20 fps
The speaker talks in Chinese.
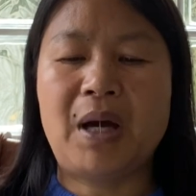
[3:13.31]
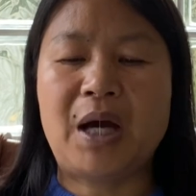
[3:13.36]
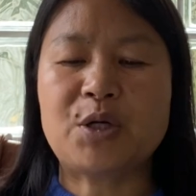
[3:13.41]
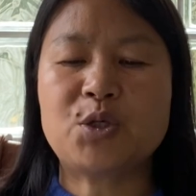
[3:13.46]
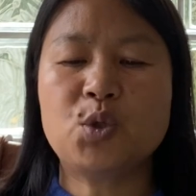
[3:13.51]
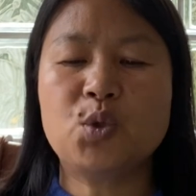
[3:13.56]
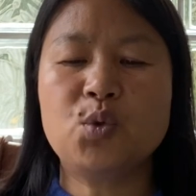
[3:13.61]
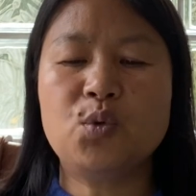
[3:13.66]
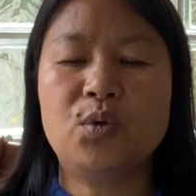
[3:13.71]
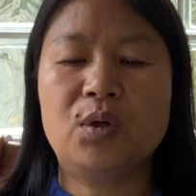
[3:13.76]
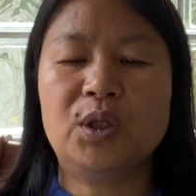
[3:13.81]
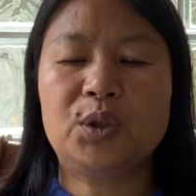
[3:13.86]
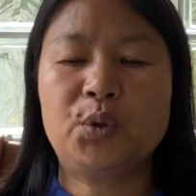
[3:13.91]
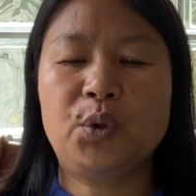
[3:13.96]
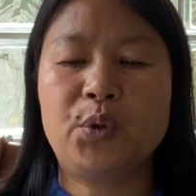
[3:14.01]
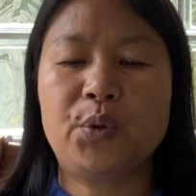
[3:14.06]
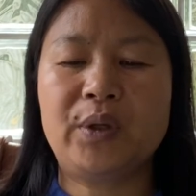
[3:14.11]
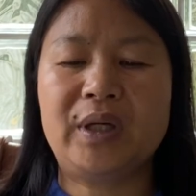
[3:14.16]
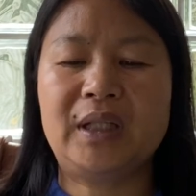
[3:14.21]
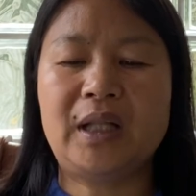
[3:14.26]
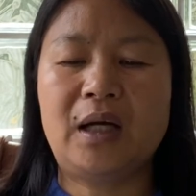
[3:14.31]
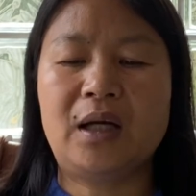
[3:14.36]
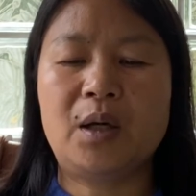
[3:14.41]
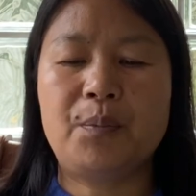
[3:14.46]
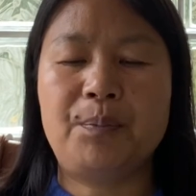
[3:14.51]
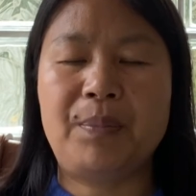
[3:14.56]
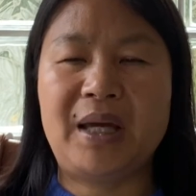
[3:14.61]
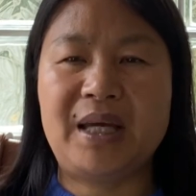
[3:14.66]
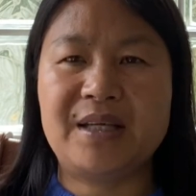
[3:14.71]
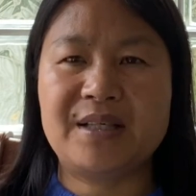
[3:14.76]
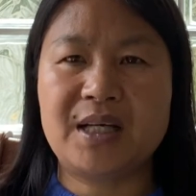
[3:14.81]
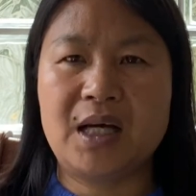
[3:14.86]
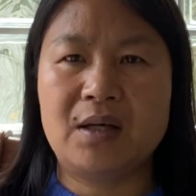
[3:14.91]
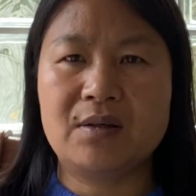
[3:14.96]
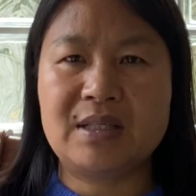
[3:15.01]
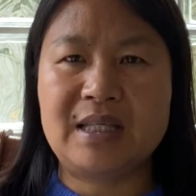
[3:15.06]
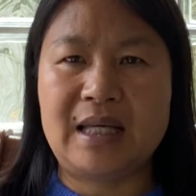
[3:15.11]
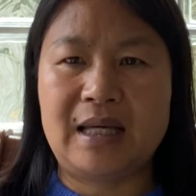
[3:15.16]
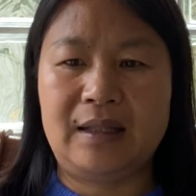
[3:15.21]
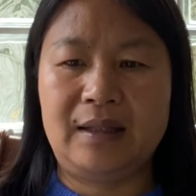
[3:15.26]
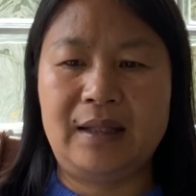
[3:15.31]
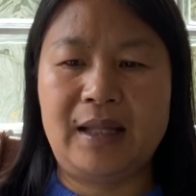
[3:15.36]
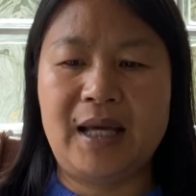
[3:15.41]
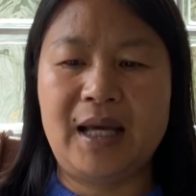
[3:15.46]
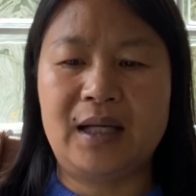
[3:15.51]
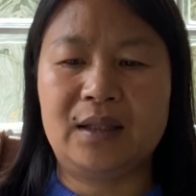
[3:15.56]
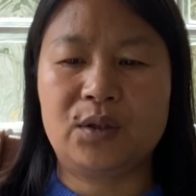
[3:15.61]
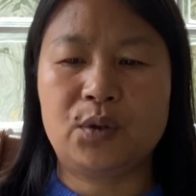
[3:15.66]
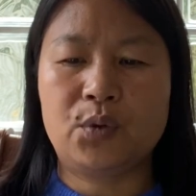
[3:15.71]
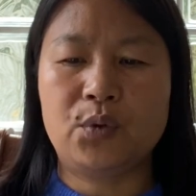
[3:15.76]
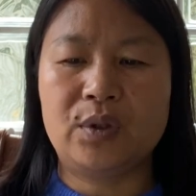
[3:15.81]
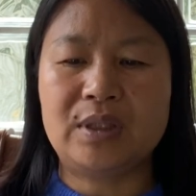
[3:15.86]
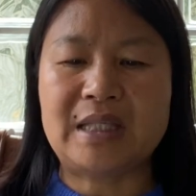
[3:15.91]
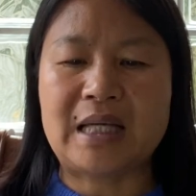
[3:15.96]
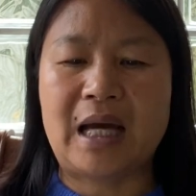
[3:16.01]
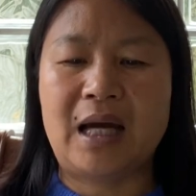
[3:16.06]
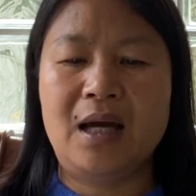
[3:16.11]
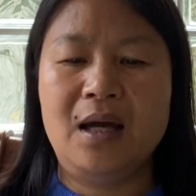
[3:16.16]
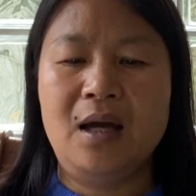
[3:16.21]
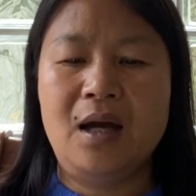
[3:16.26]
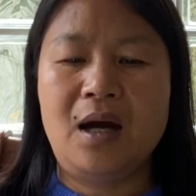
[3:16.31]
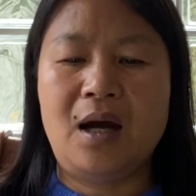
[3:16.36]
把中国拖回到了北朝鲜那样的国家，